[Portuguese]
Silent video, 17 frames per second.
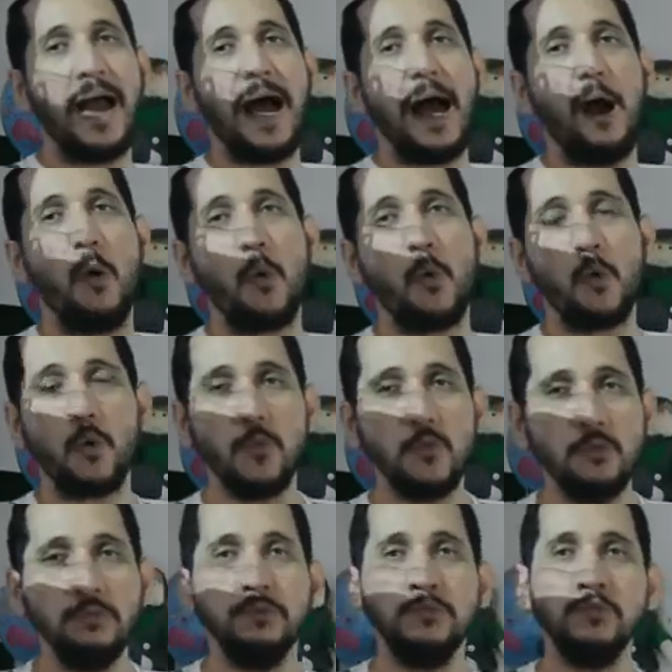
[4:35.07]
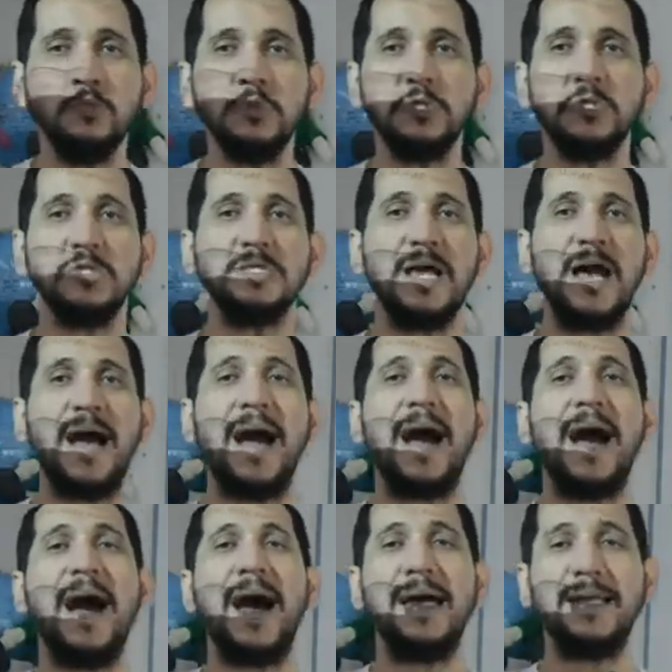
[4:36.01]
alguns
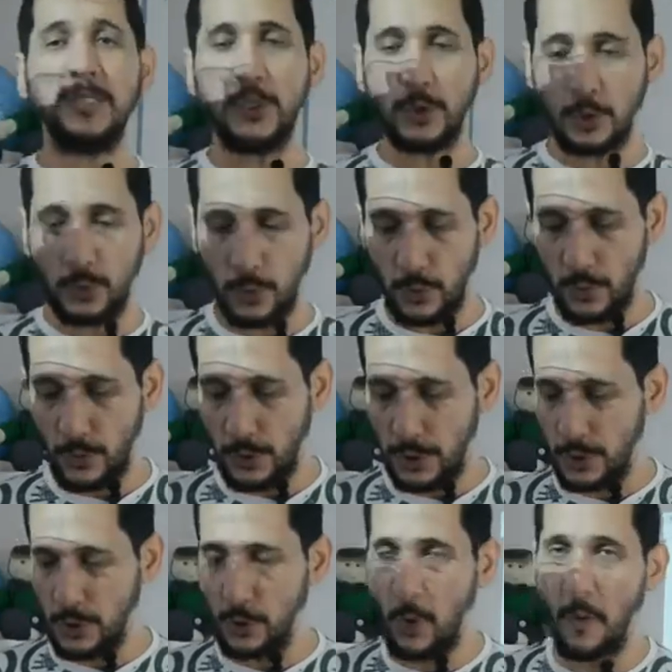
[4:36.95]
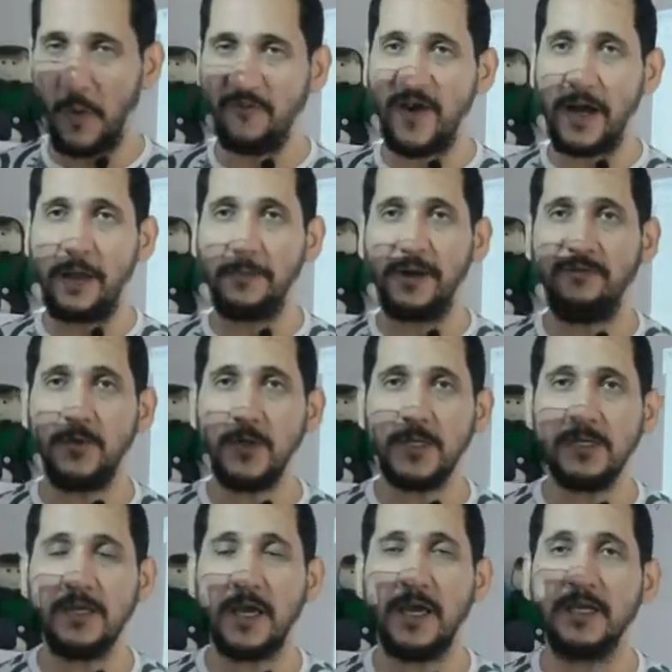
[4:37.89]
atos. Como eu falei para
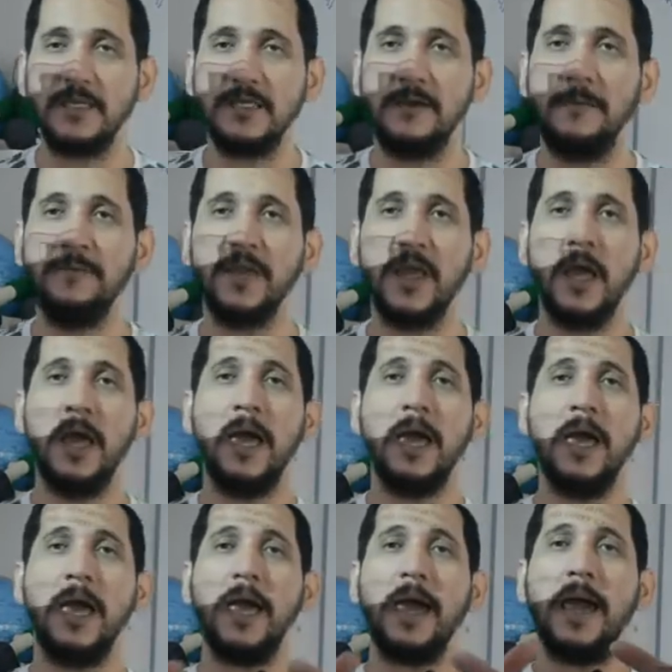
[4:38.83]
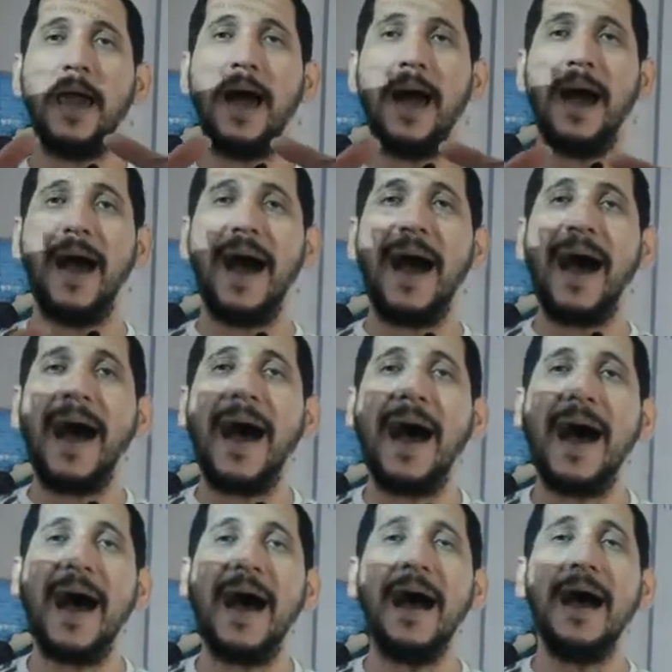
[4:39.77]
vocês,
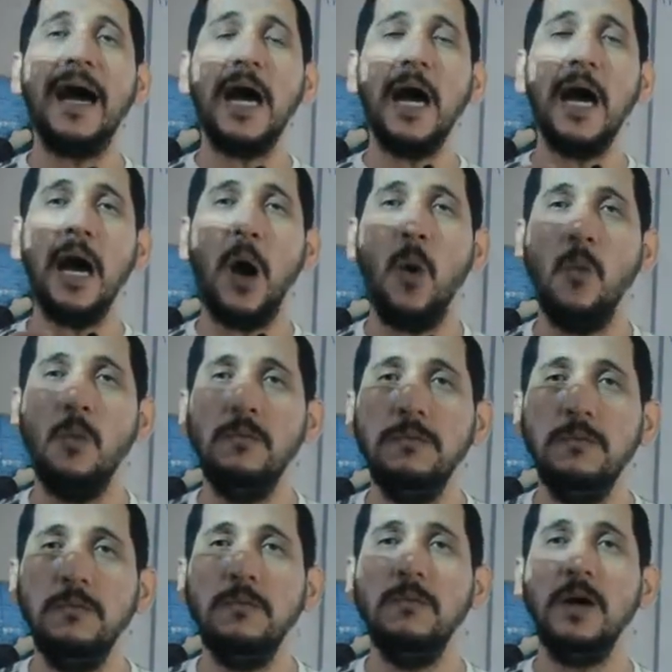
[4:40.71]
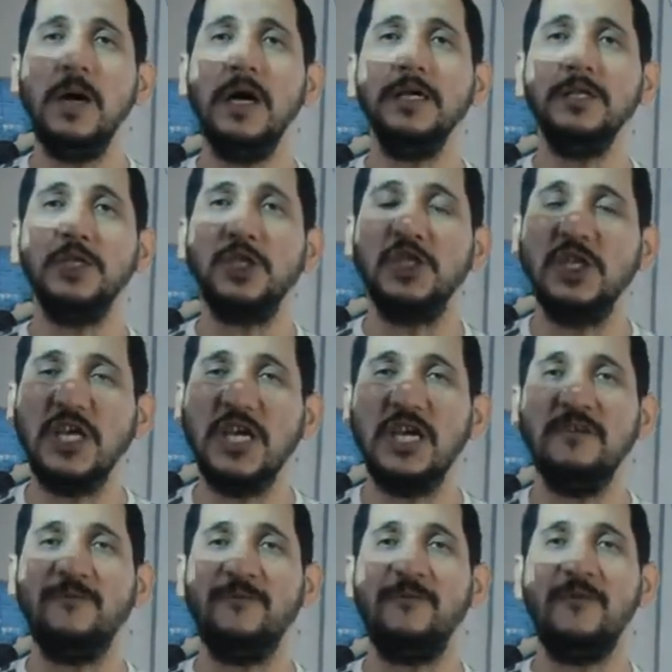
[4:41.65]
há uma
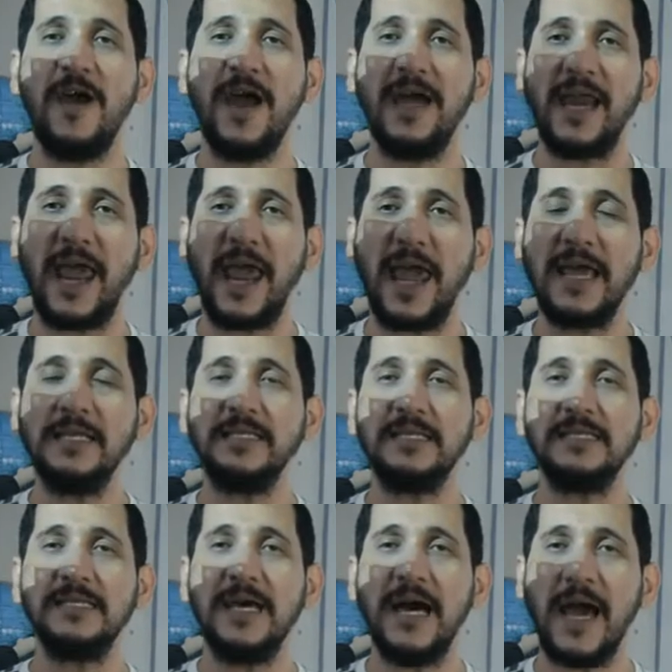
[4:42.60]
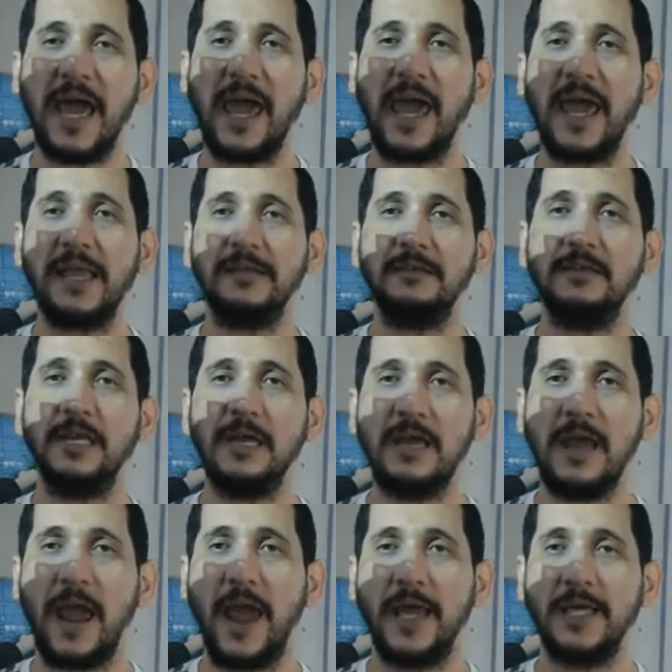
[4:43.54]
diferença
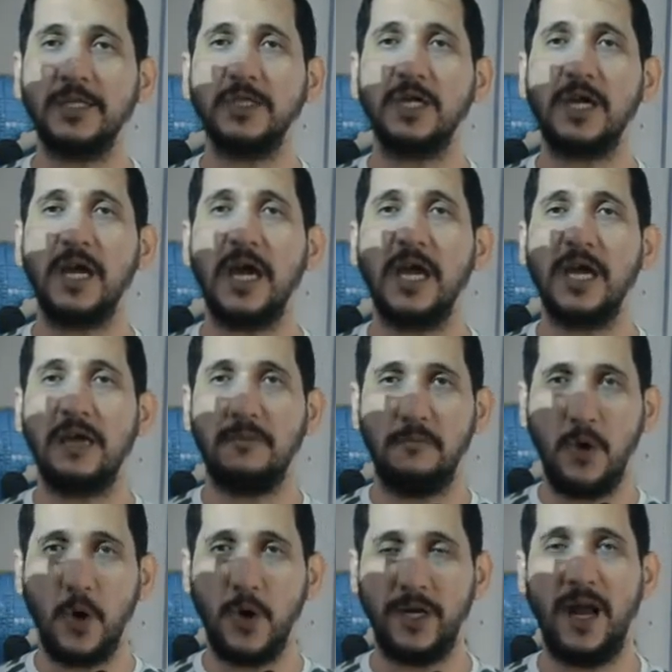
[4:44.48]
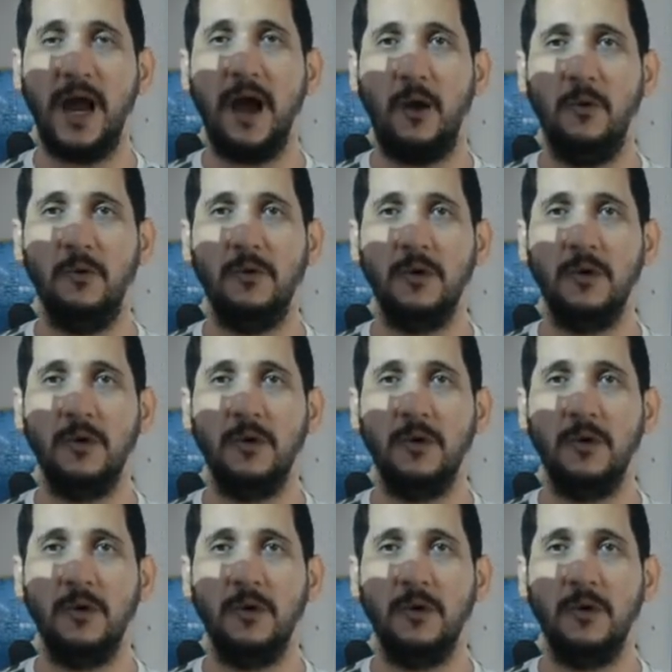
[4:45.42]
entre ética e moral.